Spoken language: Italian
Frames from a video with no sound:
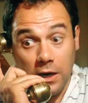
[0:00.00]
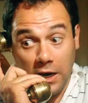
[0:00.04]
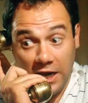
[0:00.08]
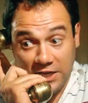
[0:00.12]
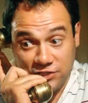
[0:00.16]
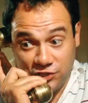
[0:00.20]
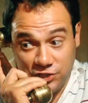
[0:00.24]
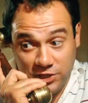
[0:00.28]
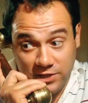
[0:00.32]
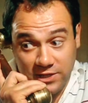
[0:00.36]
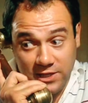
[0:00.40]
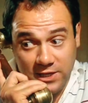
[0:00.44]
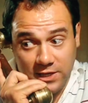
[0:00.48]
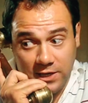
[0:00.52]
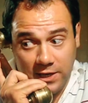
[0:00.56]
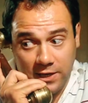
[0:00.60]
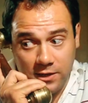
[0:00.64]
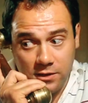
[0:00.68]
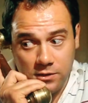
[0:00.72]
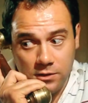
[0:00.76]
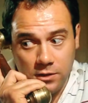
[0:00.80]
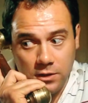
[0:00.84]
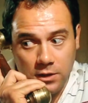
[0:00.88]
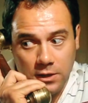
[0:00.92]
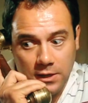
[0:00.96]
l'agendina?
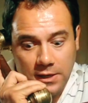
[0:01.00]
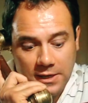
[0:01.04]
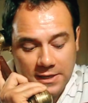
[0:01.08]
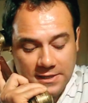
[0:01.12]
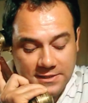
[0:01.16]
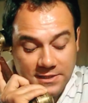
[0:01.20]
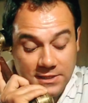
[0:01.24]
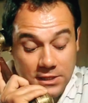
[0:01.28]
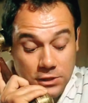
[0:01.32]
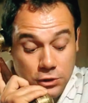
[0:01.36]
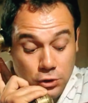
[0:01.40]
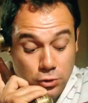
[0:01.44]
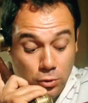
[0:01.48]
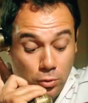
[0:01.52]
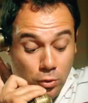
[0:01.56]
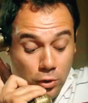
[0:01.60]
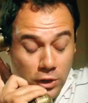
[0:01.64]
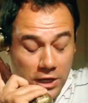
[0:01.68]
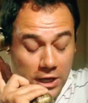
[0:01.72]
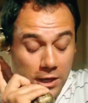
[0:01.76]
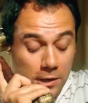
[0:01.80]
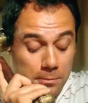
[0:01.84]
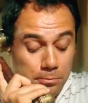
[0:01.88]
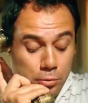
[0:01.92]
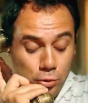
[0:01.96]
Sì,
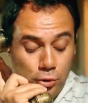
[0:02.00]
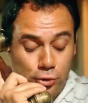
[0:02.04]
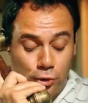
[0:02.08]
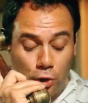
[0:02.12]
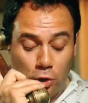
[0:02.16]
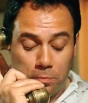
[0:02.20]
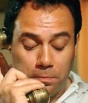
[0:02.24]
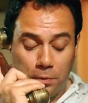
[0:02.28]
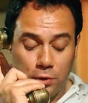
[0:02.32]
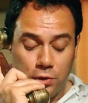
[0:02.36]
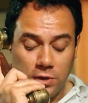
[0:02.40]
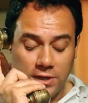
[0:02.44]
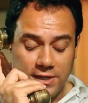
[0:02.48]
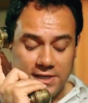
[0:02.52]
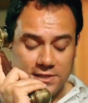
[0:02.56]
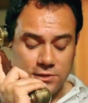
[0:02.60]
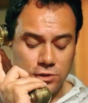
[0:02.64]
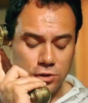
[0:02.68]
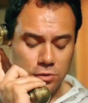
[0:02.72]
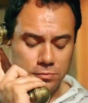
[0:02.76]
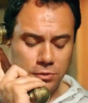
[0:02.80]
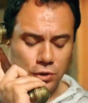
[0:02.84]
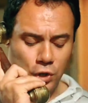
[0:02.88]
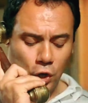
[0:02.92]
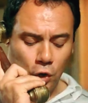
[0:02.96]
solo che purtroppo io
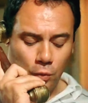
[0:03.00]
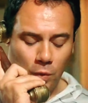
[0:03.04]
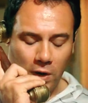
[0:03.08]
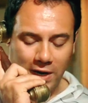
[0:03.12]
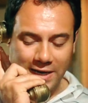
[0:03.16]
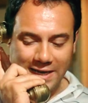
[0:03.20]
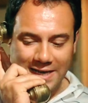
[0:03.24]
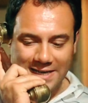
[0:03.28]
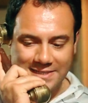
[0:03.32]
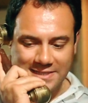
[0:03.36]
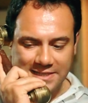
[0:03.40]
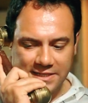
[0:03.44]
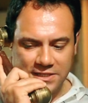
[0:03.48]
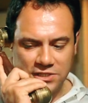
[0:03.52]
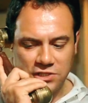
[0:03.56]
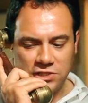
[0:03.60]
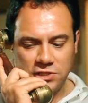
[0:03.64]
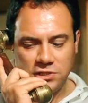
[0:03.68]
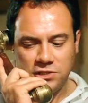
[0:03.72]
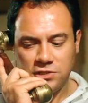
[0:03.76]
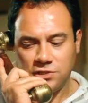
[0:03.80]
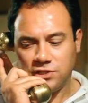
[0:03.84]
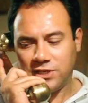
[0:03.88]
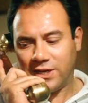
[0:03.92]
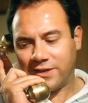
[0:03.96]
adesso mi trovo a casa
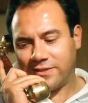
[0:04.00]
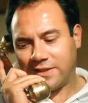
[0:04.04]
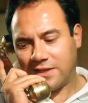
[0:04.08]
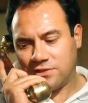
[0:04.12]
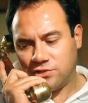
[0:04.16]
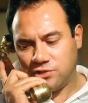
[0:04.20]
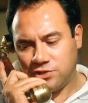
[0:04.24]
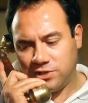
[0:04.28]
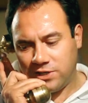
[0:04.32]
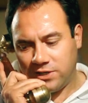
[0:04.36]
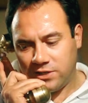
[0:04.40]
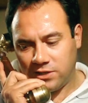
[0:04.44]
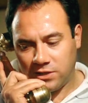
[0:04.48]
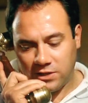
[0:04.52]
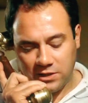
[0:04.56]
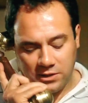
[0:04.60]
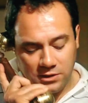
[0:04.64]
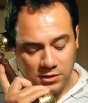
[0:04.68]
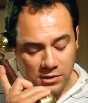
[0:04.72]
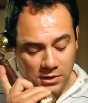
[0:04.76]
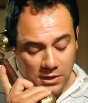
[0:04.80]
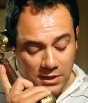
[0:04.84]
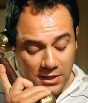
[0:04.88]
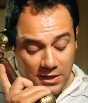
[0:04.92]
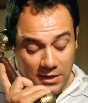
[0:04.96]
di certa gente
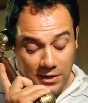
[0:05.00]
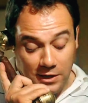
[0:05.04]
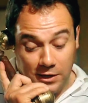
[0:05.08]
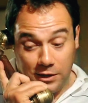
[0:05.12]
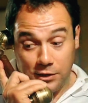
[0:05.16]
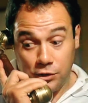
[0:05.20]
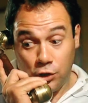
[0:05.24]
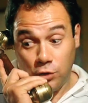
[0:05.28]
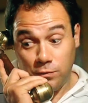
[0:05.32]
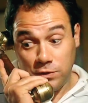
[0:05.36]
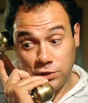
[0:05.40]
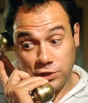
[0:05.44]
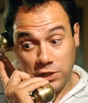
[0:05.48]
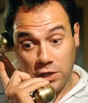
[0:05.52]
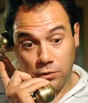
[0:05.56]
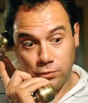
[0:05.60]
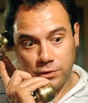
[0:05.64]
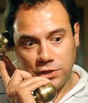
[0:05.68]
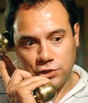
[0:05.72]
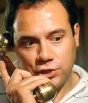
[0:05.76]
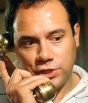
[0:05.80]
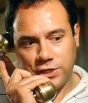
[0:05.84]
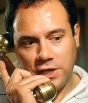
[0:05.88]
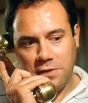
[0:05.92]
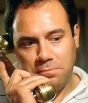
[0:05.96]
do, dove c'è
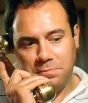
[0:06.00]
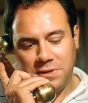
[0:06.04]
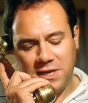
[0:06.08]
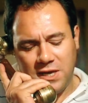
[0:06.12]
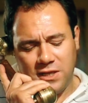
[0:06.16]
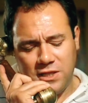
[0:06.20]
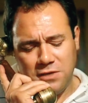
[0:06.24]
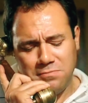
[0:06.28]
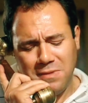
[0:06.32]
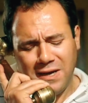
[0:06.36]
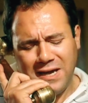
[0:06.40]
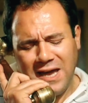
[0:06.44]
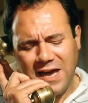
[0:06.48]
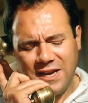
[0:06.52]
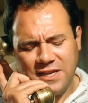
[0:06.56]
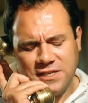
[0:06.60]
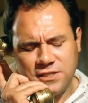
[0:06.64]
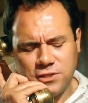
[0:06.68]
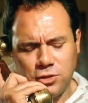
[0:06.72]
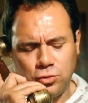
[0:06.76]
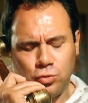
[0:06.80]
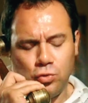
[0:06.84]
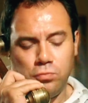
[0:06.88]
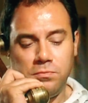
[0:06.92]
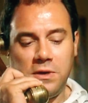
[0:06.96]
una cena in piedi. Magari
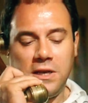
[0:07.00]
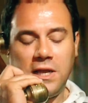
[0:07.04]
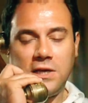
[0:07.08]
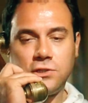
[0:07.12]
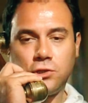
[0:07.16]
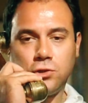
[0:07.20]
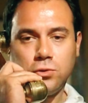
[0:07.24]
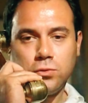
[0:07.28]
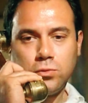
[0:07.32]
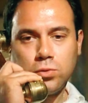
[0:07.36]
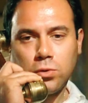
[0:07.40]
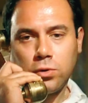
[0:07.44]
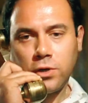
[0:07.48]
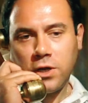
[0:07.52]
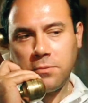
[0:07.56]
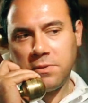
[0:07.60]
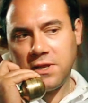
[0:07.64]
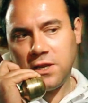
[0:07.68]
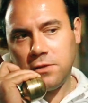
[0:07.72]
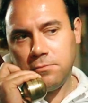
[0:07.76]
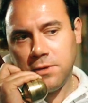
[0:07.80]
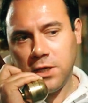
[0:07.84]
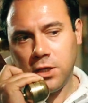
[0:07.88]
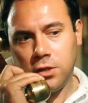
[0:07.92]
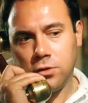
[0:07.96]
se tu mi lasci un tuo
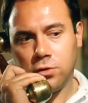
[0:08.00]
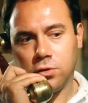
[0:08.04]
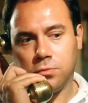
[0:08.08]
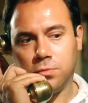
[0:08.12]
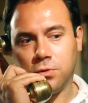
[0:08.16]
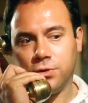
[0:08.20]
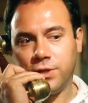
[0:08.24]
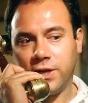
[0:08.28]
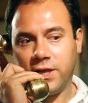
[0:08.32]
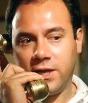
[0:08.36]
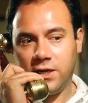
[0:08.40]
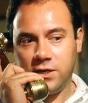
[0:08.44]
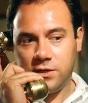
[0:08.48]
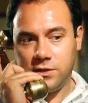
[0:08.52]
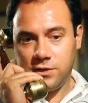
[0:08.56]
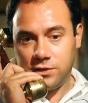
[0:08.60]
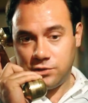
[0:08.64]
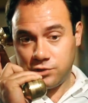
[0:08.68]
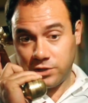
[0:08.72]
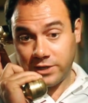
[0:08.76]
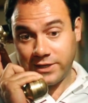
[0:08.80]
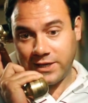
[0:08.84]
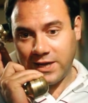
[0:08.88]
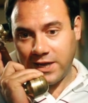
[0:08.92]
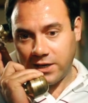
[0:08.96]
reperimento
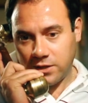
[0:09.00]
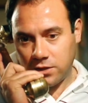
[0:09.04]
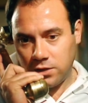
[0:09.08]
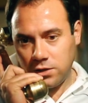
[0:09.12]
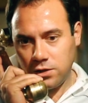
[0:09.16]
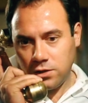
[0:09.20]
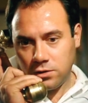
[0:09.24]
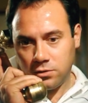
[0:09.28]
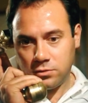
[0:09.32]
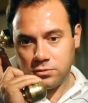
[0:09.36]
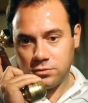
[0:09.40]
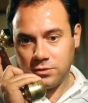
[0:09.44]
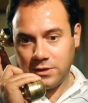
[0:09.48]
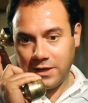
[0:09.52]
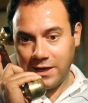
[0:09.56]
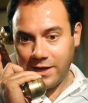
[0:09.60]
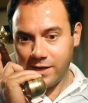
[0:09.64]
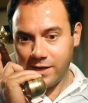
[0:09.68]
potrei cercarti io,